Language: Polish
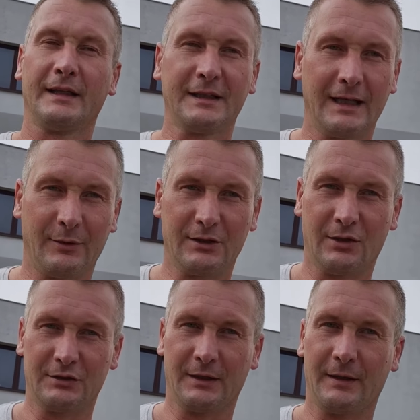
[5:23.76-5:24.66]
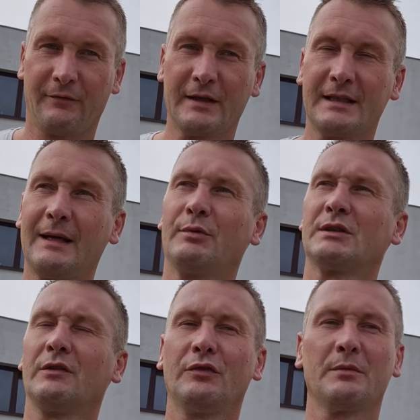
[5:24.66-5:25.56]
tyle moi drodzy. Więc ja
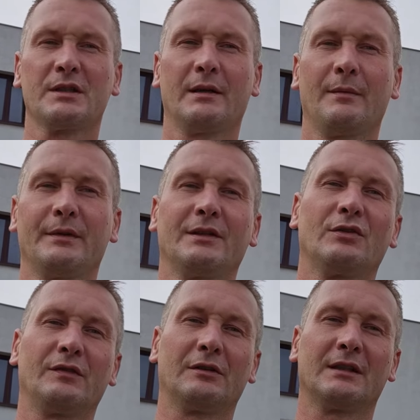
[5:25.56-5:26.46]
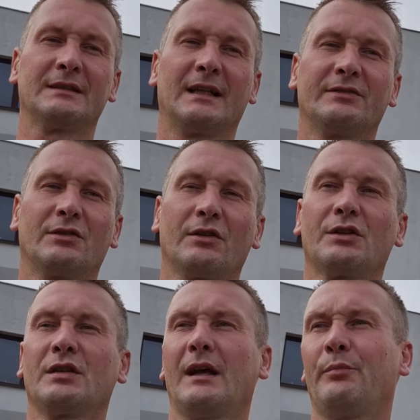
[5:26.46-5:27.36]
postanowiłem, że będę rozwijał ten
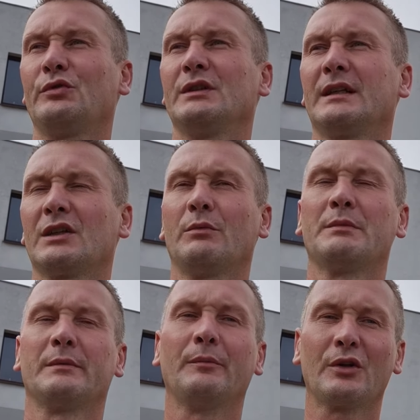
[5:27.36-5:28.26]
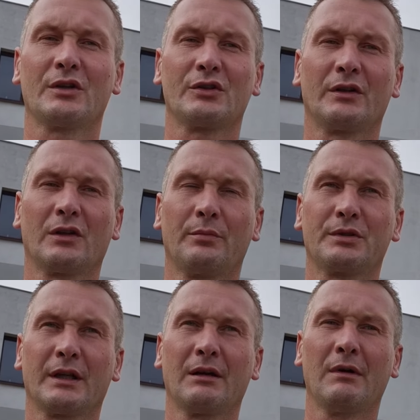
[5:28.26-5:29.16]
self-storage, a później chciałbym, żeby moja żona go
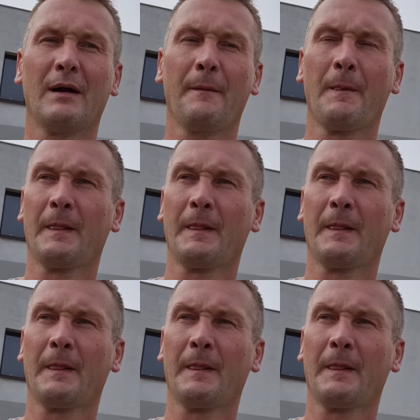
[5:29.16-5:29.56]
przejęła.